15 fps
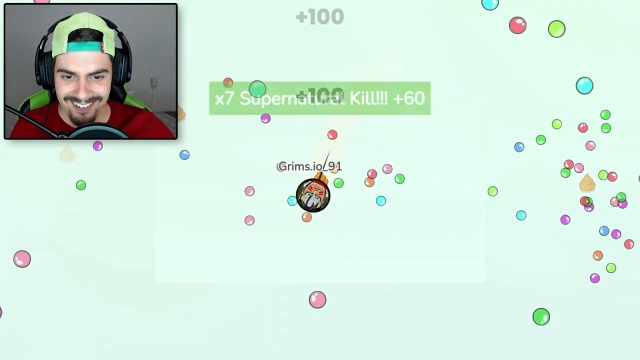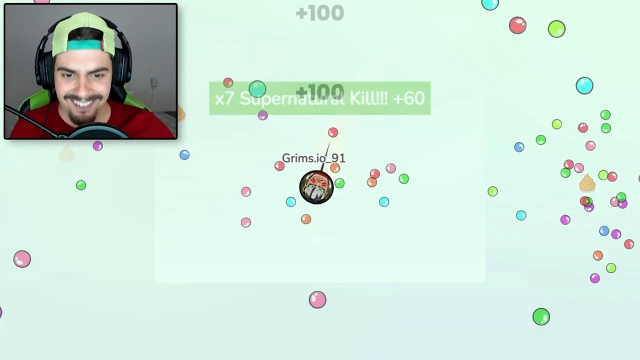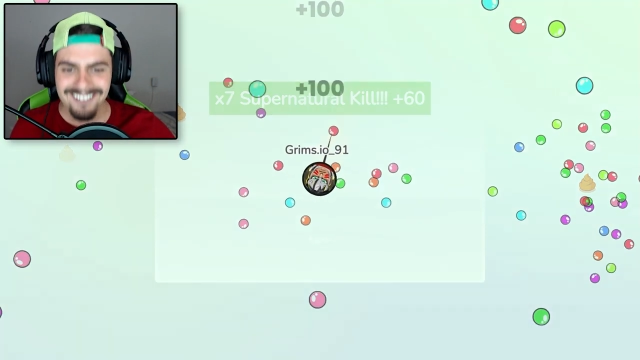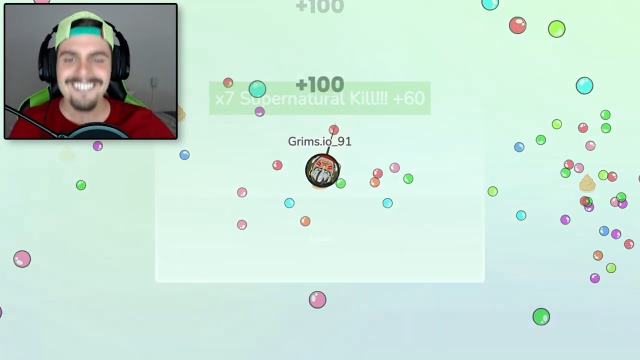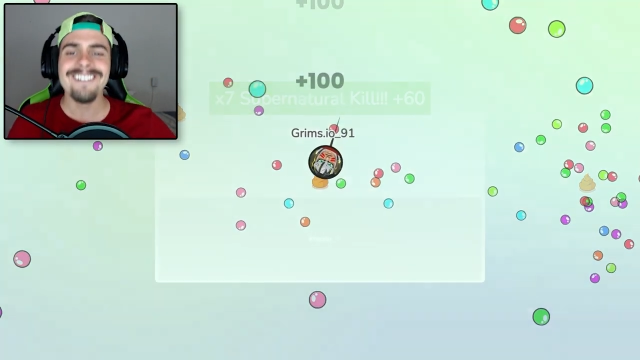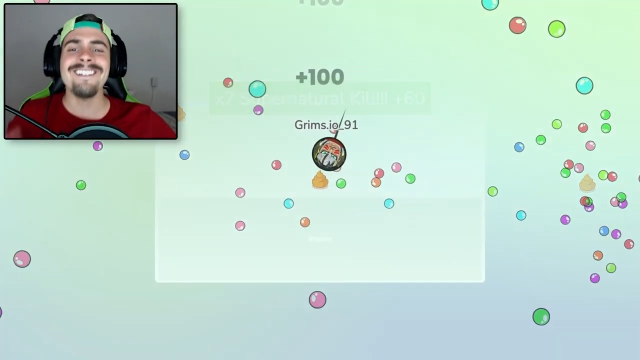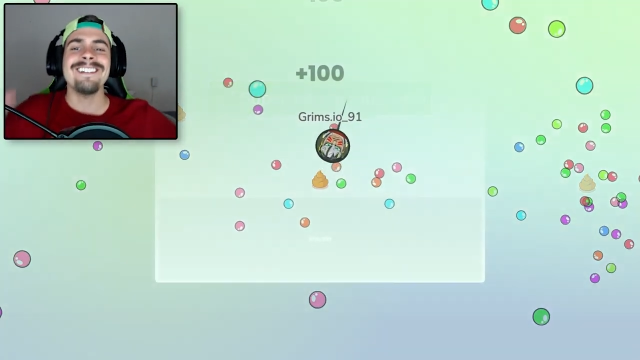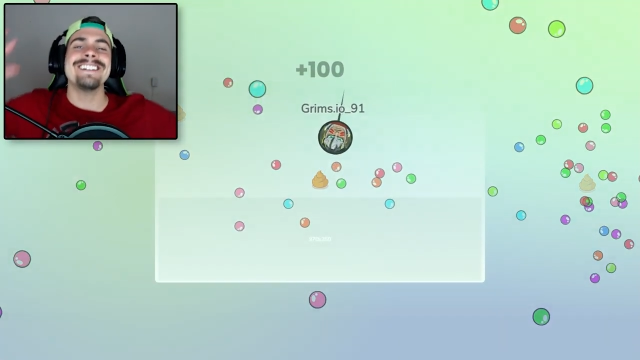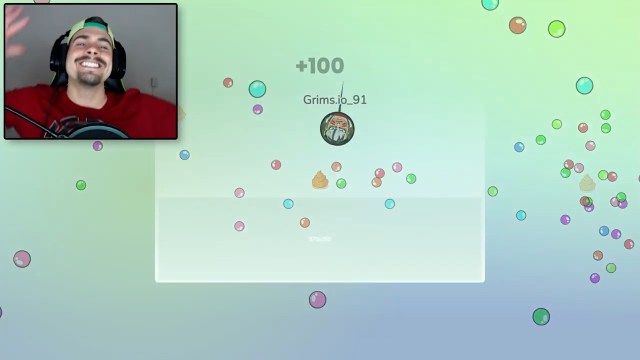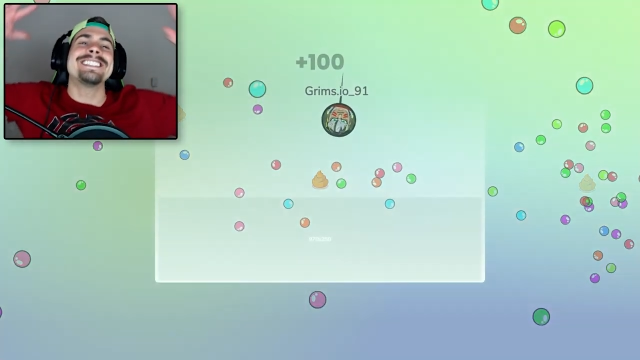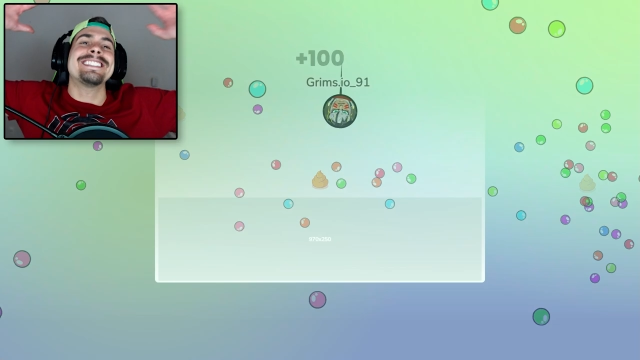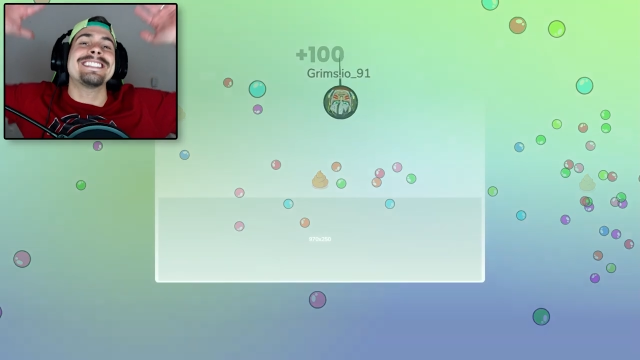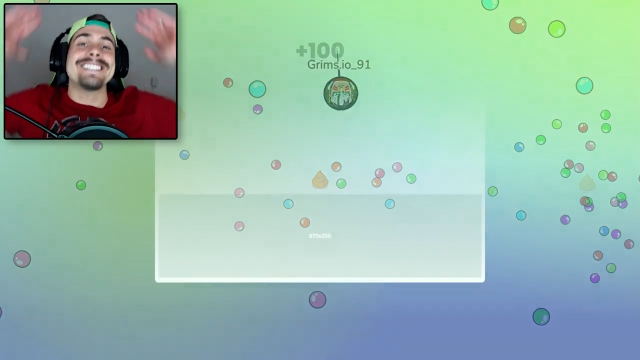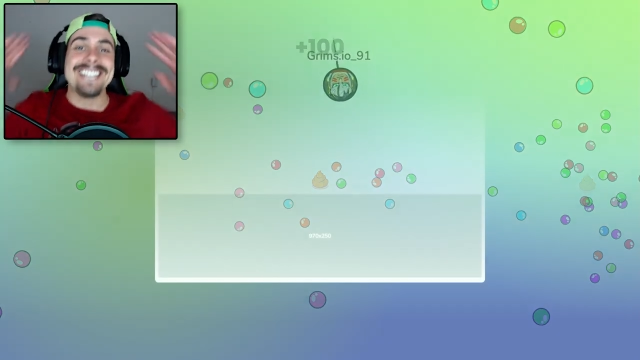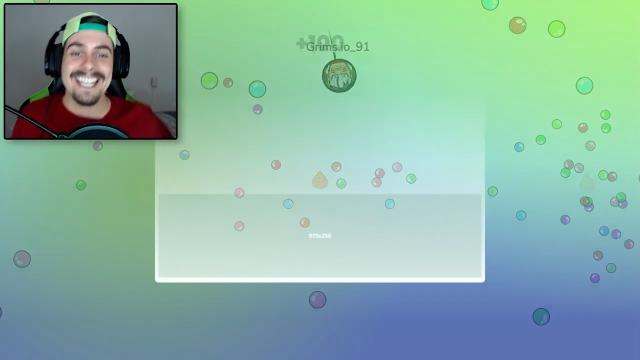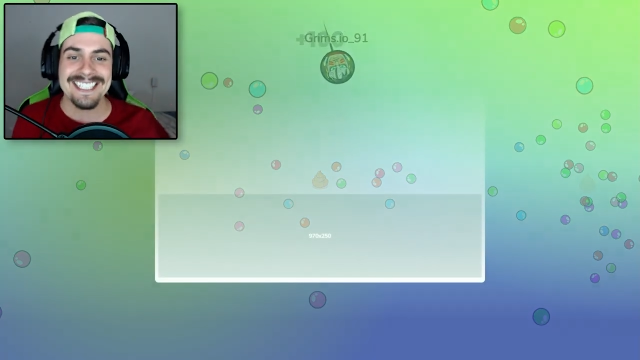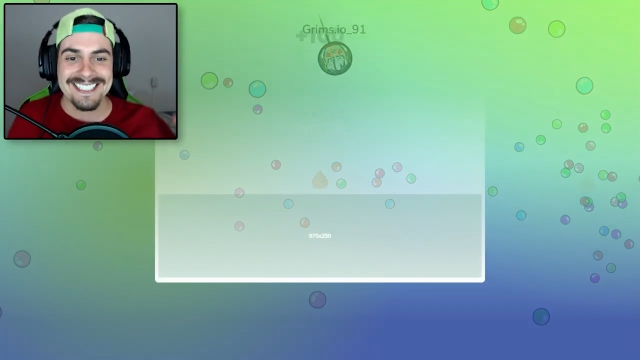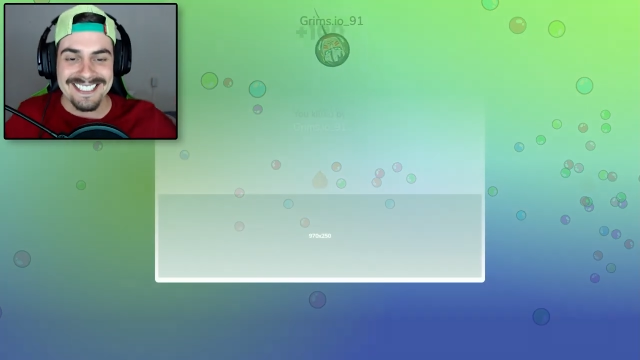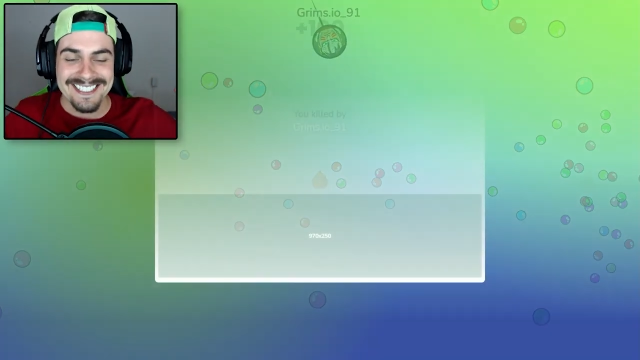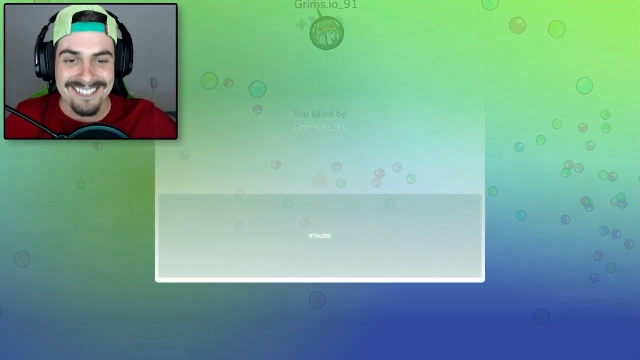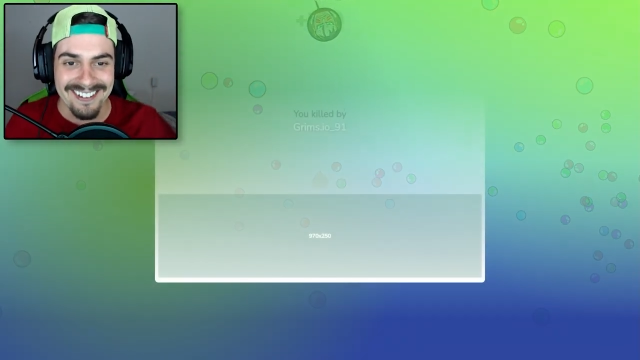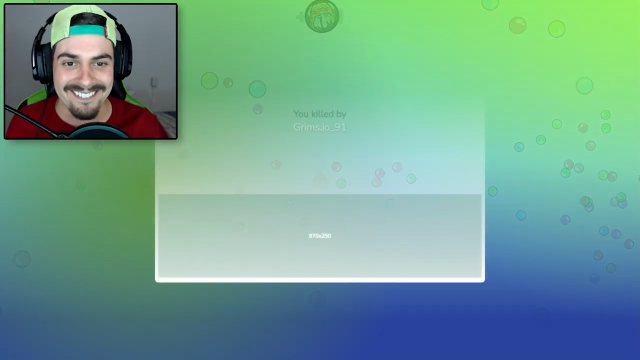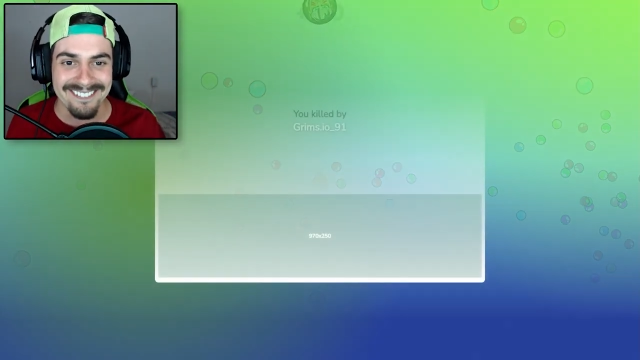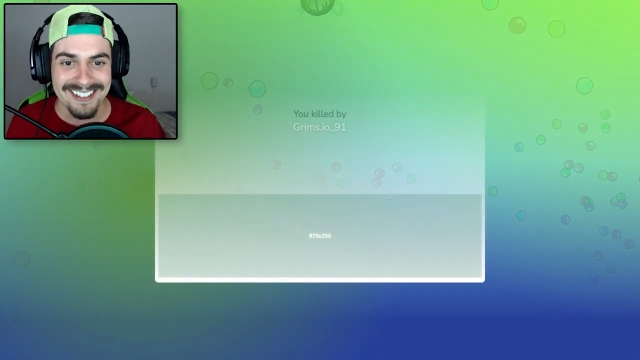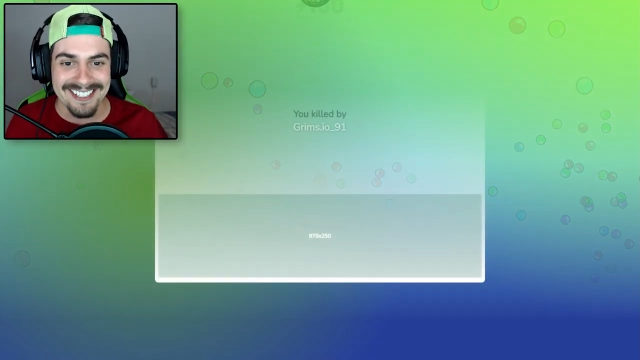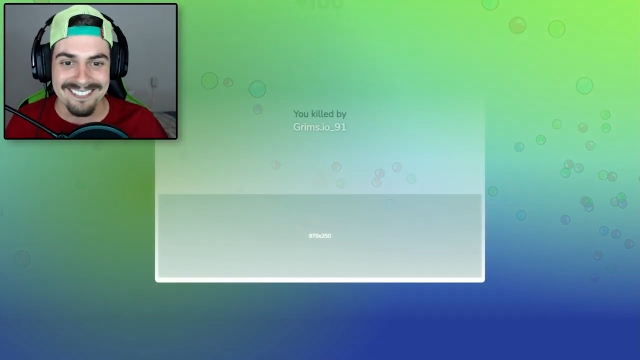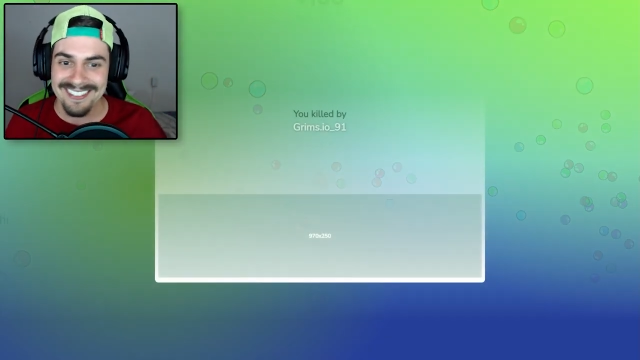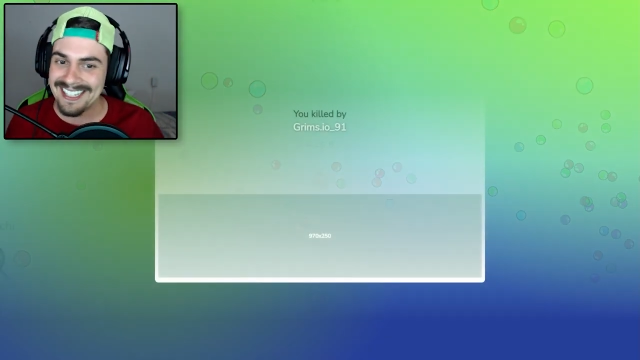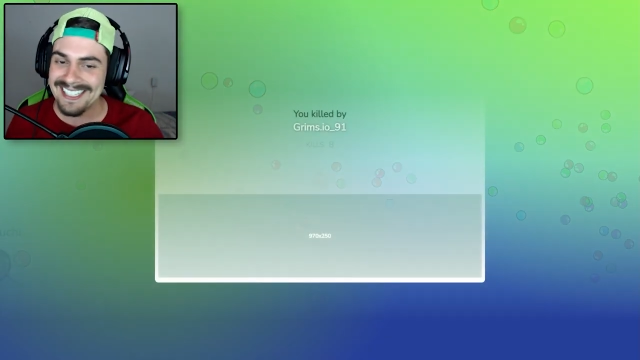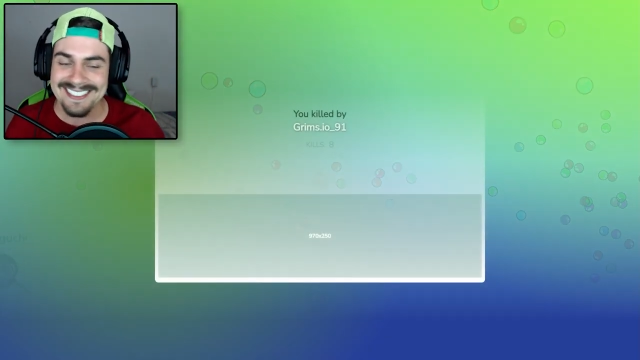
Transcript: Oh, sétima vez, velho.